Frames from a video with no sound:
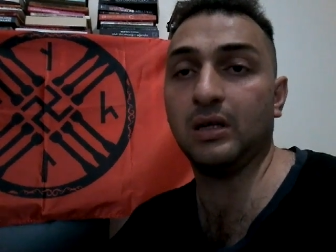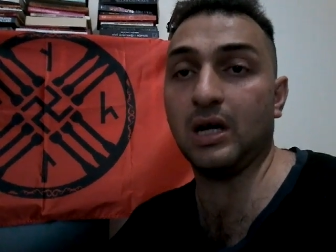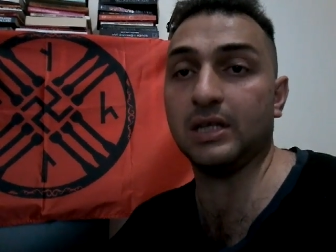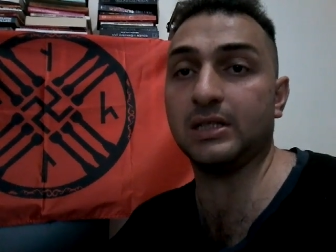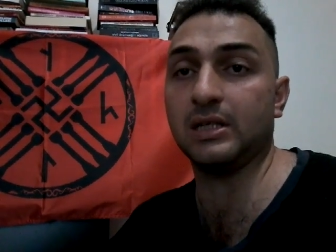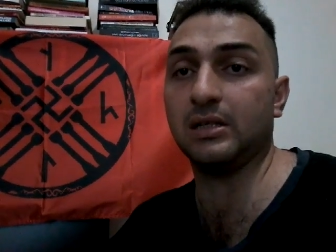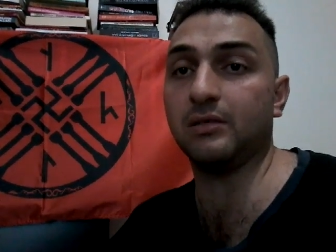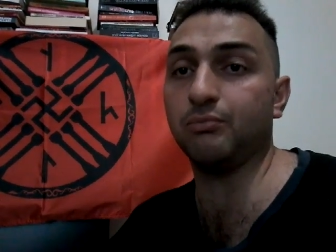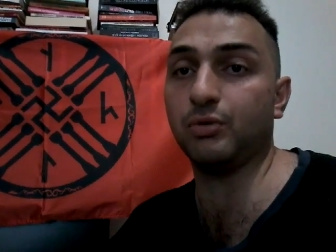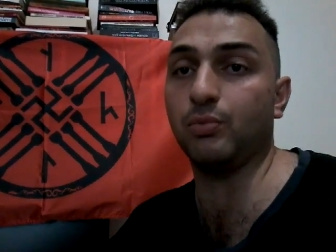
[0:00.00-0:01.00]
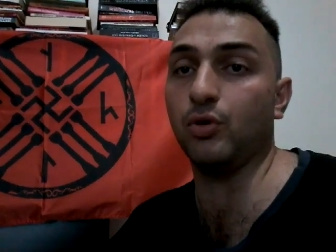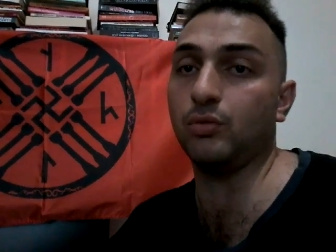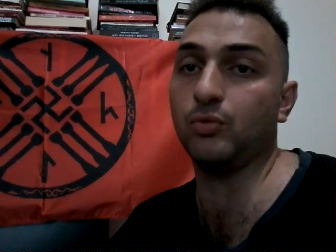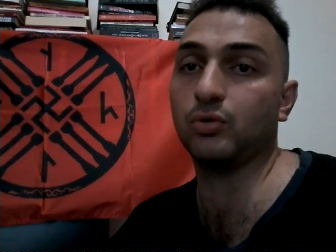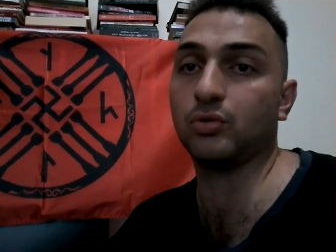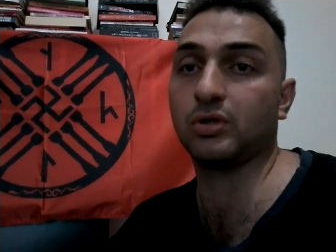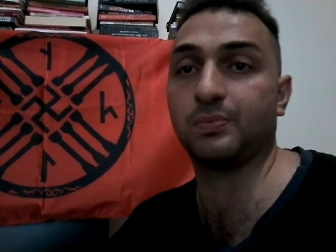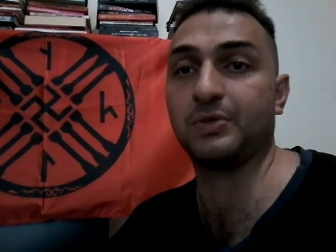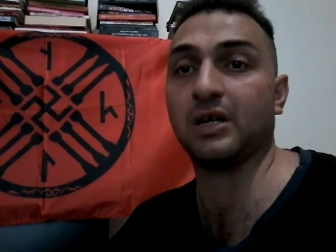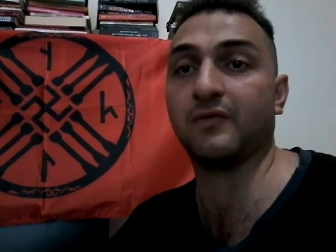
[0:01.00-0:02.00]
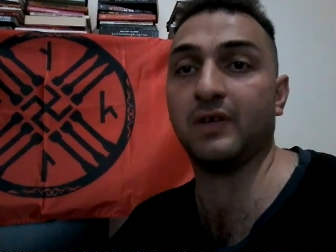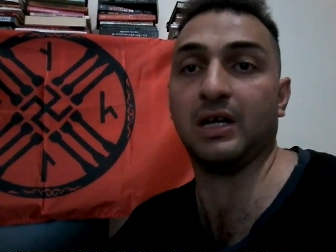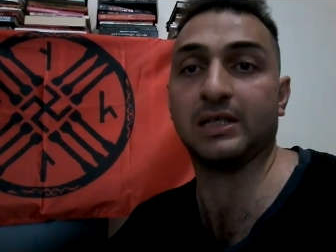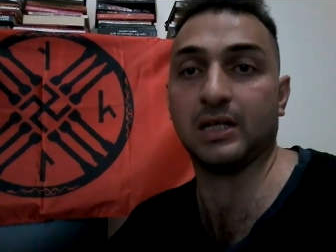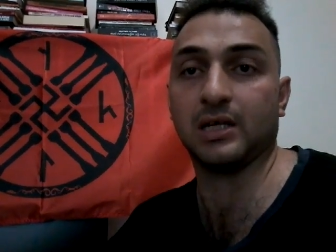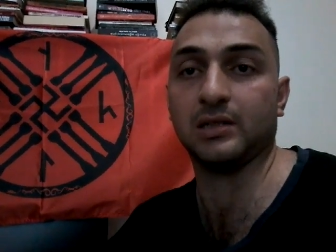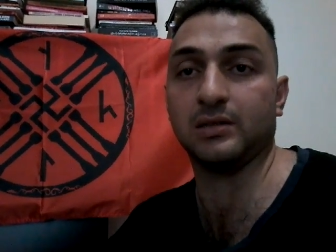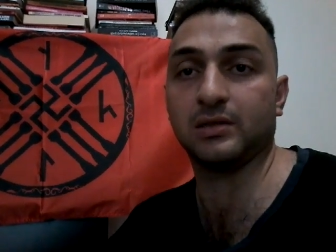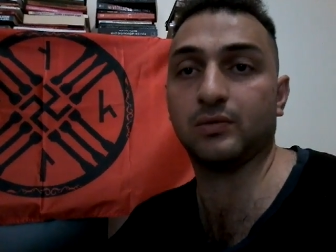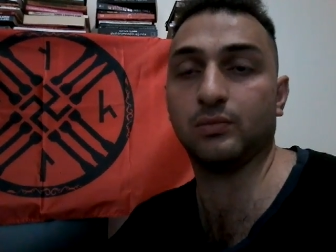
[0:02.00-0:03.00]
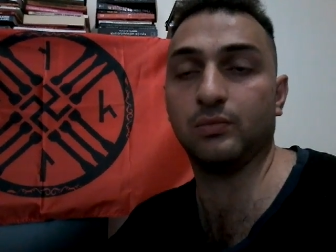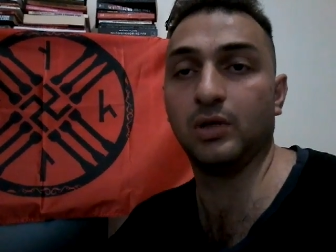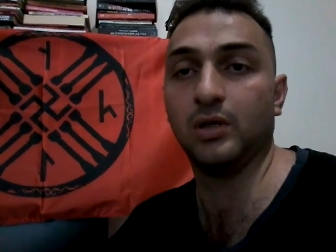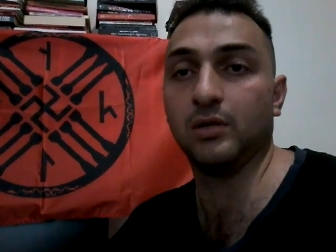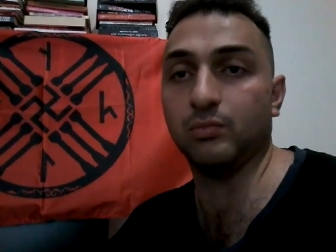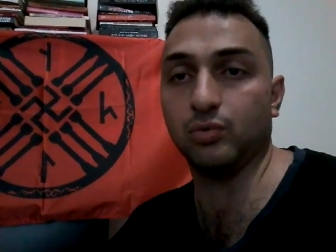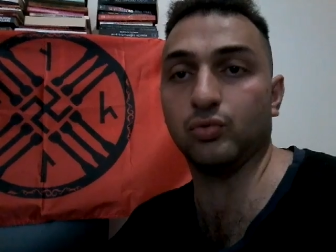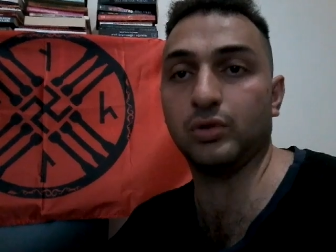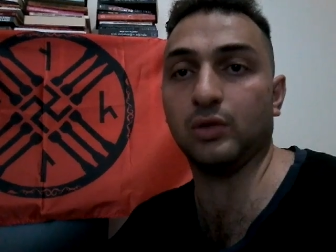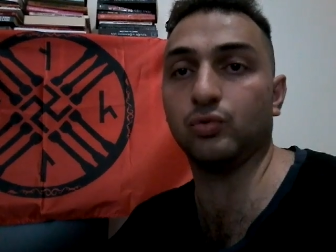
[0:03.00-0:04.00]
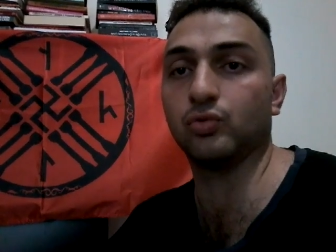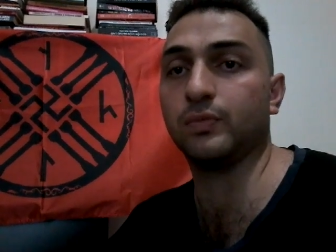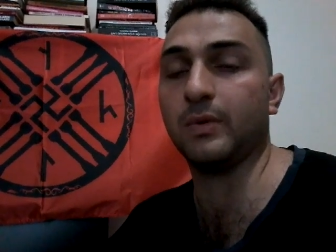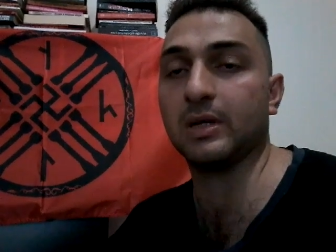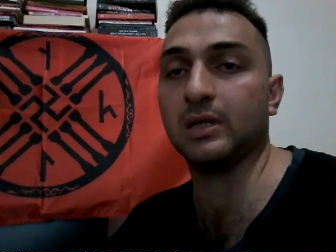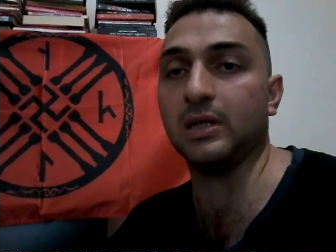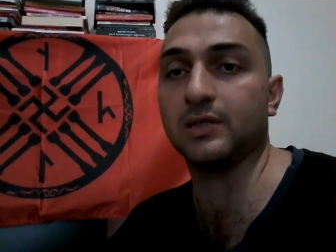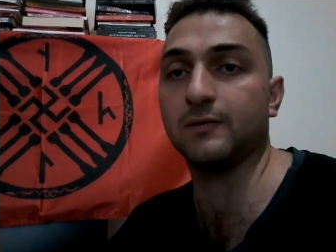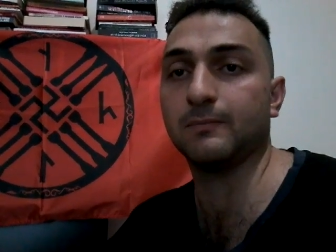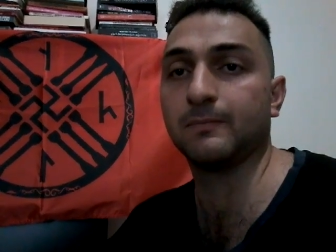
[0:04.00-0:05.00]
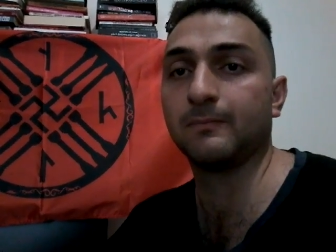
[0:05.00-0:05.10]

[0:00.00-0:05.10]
Azerilerin bir bölümü Kıpçak ve Hazara'dır. Bunu da unutmamak lazım.